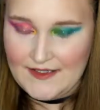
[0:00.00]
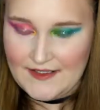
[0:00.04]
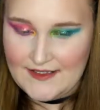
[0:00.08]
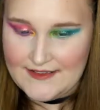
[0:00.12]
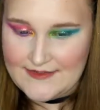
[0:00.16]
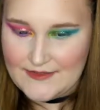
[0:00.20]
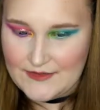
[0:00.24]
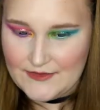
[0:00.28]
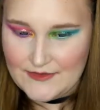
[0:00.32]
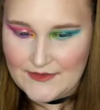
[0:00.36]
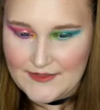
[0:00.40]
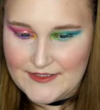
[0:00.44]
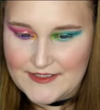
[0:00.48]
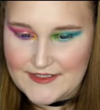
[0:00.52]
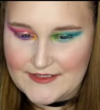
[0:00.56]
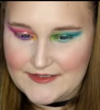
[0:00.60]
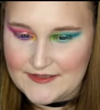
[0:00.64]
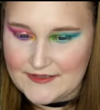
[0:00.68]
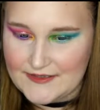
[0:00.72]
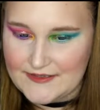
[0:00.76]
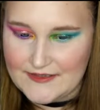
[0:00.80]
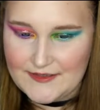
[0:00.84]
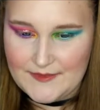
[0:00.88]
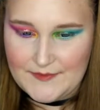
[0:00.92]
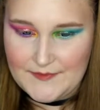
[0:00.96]
Also
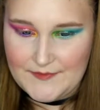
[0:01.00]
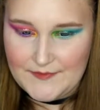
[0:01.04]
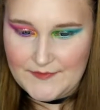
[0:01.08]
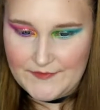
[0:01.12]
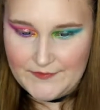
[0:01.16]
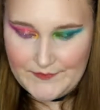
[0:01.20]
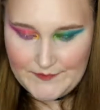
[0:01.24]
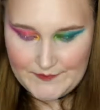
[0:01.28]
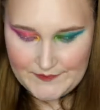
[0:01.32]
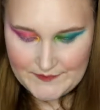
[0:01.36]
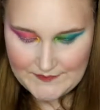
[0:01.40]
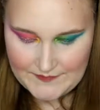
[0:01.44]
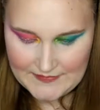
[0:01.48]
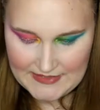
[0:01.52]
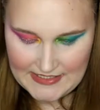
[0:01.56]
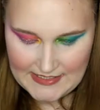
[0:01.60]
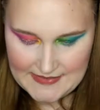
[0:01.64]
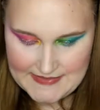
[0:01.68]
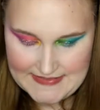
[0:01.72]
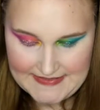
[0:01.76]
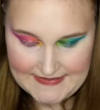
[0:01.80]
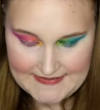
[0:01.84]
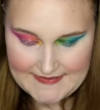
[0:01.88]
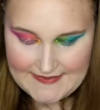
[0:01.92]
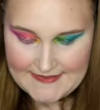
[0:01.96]
Leute, mir
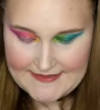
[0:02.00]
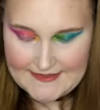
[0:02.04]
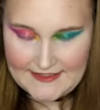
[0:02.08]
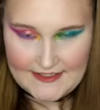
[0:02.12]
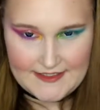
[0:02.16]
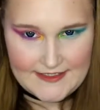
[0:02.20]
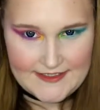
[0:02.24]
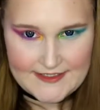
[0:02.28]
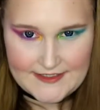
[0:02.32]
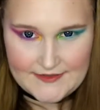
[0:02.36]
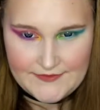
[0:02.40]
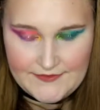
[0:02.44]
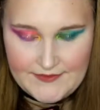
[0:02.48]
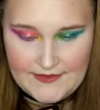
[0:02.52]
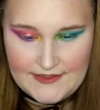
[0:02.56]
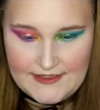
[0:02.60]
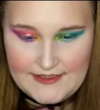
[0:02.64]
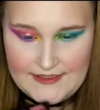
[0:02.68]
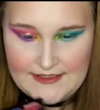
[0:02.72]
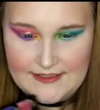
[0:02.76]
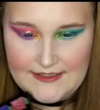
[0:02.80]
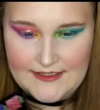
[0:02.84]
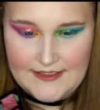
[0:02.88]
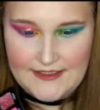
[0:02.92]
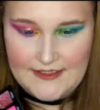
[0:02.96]
hat das jetzt gar nicht
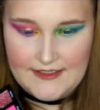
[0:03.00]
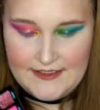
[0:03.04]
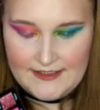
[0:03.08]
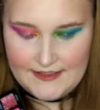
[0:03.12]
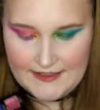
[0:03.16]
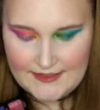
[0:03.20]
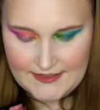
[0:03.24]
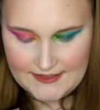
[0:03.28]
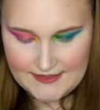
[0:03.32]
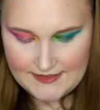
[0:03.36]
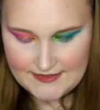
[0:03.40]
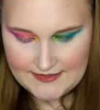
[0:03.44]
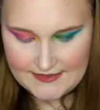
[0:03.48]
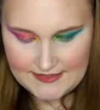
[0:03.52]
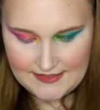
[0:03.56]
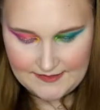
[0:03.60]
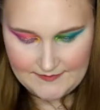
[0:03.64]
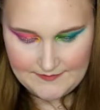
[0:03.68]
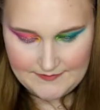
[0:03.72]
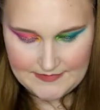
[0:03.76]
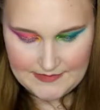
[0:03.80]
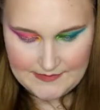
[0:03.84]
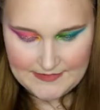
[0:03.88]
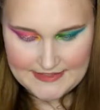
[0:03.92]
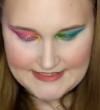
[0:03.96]
gefallen. Ich
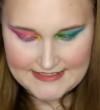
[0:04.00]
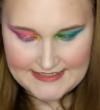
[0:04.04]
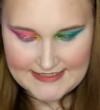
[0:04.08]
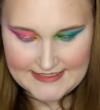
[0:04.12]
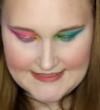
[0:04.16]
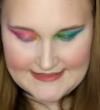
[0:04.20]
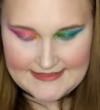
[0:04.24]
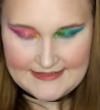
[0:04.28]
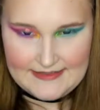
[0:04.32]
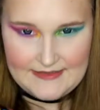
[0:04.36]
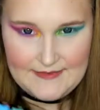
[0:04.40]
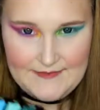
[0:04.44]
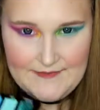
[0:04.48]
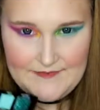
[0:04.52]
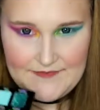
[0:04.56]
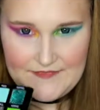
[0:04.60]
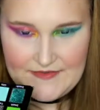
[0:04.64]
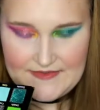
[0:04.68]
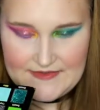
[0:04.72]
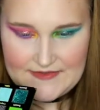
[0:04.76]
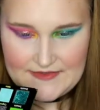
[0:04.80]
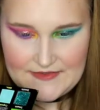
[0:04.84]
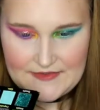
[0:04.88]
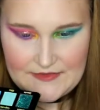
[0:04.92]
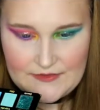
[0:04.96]
habe mir mit Dazzle,
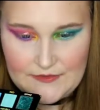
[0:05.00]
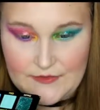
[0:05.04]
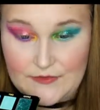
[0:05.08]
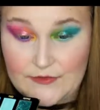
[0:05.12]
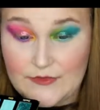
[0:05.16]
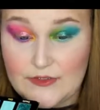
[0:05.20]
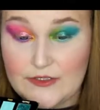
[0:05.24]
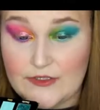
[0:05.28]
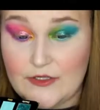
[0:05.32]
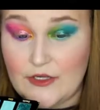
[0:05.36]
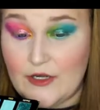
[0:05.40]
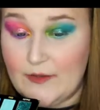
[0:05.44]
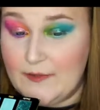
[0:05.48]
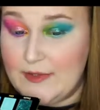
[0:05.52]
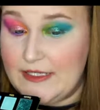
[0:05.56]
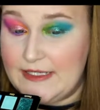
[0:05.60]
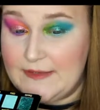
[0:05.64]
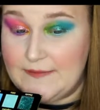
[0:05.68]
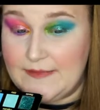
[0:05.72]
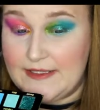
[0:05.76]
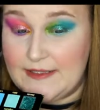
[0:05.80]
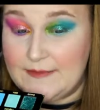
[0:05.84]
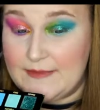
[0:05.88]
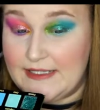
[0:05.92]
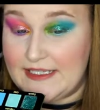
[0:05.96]
das ist das Grüne,
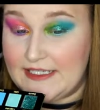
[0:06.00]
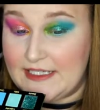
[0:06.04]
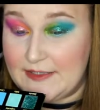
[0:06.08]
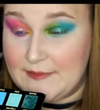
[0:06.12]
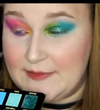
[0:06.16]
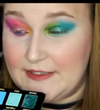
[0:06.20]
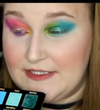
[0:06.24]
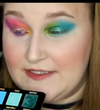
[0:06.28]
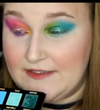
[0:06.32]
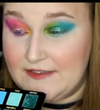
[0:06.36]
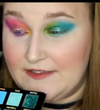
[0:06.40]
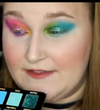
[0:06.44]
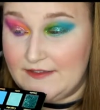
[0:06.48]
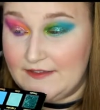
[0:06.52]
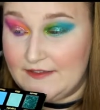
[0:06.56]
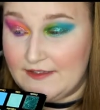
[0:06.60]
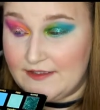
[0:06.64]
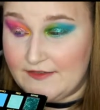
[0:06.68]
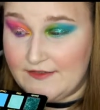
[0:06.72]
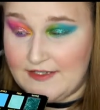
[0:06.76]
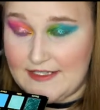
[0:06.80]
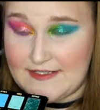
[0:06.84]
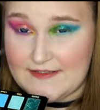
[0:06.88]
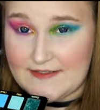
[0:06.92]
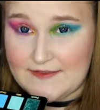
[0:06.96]
komplett mein Make-up hier
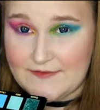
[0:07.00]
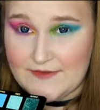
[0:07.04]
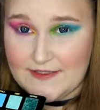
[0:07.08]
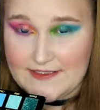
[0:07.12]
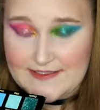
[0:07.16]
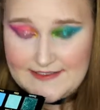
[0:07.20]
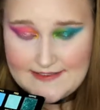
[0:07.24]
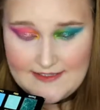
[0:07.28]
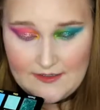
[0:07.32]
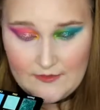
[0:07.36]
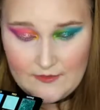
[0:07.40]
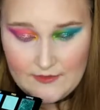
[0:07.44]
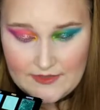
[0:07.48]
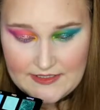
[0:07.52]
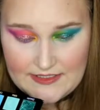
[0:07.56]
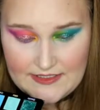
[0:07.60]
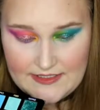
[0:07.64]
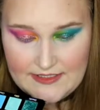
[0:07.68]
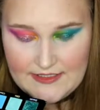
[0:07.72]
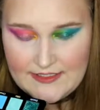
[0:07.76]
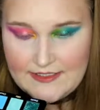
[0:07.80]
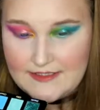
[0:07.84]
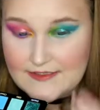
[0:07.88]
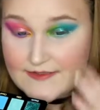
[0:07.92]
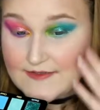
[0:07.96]
quasi versaut.
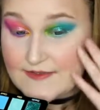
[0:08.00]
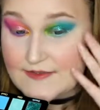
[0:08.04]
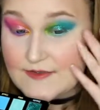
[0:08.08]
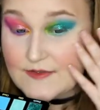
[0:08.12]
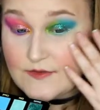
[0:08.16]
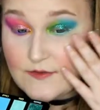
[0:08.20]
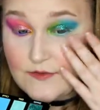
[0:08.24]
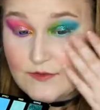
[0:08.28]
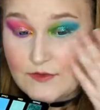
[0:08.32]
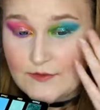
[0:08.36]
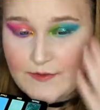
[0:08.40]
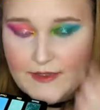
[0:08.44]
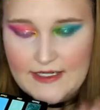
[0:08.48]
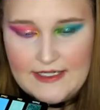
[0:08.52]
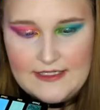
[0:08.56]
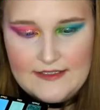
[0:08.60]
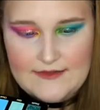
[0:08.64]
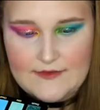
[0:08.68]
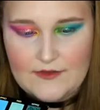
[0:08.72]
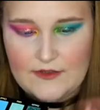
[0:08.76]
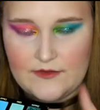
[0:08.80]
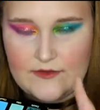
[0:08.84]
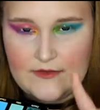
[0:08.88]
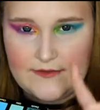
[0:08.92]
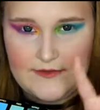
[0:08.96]
Das ist überall,
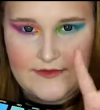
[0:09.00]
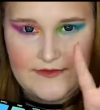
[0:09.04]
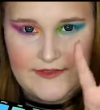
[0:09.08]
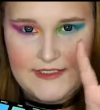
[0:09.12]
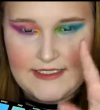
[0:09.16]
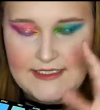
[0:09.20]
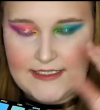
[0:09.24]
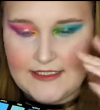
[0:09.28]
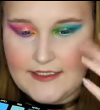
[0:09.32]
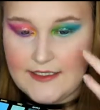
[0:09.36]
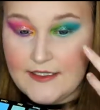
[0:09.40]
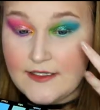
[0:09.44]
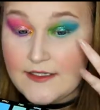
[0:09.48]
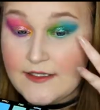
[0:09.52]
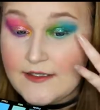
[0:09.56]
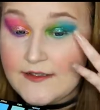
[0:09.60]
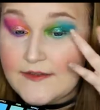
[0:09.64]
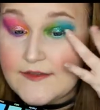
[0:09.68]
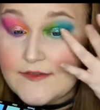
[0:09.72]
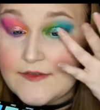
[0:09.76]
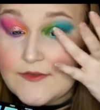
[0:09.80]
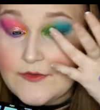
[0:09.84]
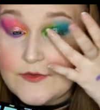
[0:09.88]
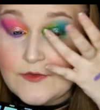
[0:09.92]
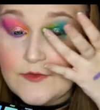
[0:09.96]
sogar unter meinen Fingernägeln.
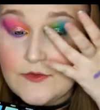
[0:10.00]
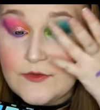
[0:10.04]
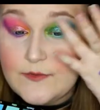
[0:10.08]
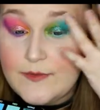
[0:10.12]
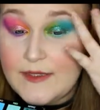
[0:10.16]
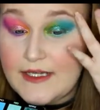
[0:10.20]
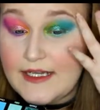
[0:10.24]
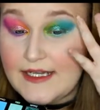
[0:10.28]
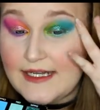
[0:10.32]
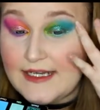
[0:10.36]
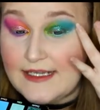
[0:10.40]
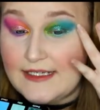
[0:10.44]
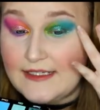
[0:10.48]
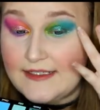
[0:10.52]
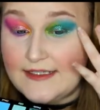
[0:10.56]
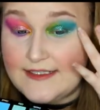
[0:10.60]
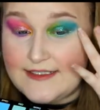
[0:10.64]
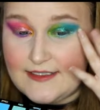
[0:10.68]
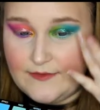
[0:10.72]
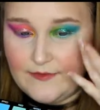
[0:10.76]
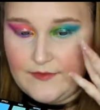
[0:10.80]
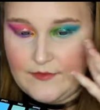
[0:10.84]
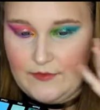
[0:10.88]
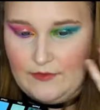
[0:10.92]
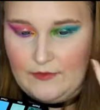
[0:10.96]
Das ist überall,
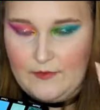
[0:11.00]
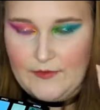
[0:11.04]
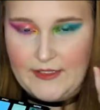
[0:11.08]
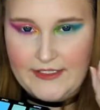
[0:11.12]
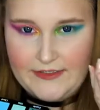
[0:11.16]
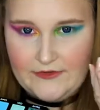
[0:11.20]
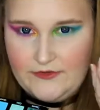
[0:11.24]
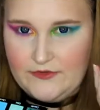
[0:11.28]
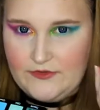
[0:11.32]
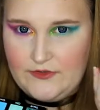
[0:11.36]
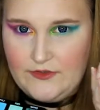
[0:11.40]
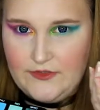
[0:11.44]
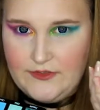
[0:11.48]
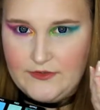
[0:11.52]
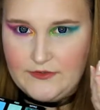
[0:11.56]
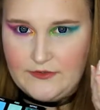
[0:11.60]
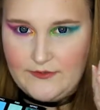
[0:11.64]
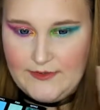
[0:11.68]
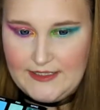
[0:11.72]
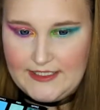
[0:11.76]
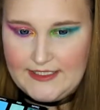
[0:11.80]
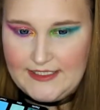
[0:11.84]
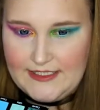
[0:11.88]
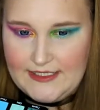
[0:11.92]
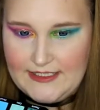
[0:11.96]
ich habe keine Kontrolle
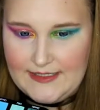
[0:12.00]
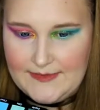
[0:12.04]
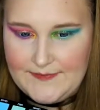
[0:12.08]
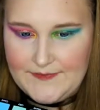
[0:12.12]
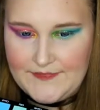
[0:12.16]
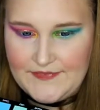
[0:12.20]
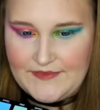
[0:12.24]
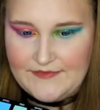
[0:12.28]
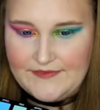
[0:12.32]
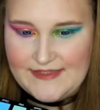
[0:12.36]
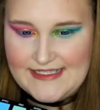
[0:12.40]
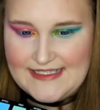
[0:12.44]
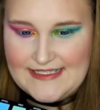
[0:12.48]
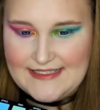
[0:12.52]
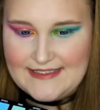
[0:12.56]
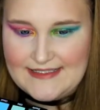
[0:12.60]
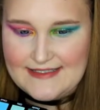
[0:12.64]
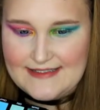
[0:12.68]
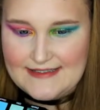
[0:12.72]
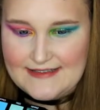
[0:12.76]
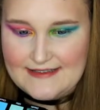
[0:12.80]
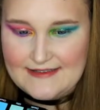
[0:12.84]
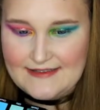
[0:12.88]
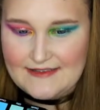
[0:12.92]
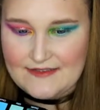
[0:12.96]
drüber gehabt, weil
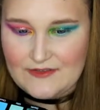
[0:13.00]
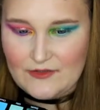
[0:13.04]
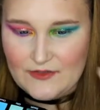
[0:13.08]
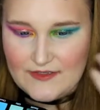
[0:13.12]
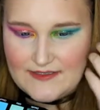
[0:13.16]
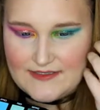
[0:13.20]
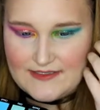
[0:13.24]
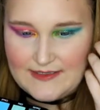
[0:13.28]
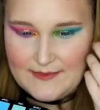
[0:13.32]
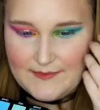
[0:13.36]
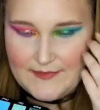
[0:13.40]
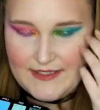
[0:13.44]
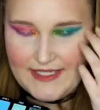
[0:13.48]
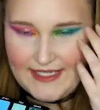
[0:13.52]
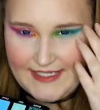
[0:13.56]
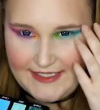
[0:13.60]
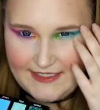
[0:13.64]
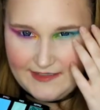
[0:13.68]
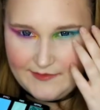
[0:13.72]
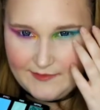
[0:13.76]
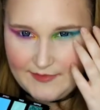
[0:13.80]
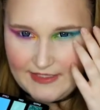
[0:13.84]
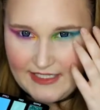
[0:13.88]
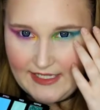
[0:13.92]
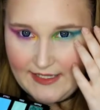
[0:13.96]
es trotzdem
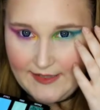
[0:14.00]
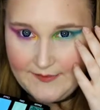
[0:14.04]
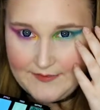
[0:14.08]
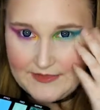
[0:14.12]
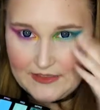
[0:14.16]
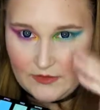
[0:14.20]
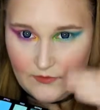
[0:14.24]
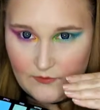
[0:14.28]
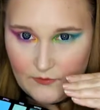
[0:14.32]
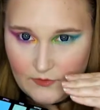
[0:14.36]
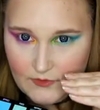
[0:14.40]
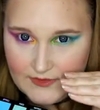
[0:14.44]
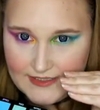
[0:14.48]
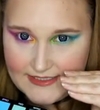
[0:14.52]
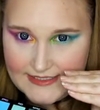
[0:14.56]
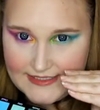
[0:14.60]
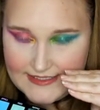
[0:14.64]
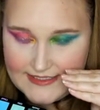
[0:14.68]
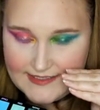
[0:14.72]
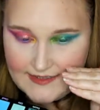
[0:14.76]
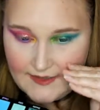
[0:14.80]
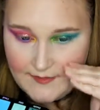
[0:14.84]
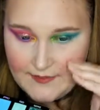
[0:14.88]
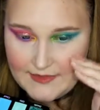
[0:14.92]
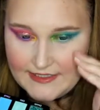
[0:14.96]
hängen bleibt, auch ohne
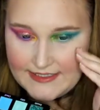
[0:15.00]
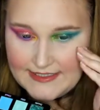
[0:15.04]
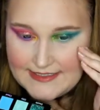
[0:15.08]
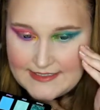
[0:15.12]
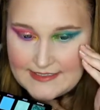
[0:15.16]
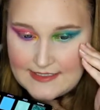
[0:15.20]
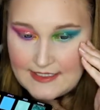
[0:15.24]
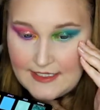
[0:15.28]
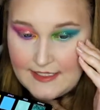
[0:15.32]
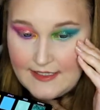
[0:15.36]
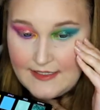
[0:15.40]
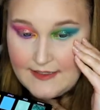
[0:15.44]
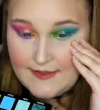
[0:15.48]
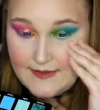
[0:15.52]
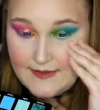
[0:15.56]
Glitterbase.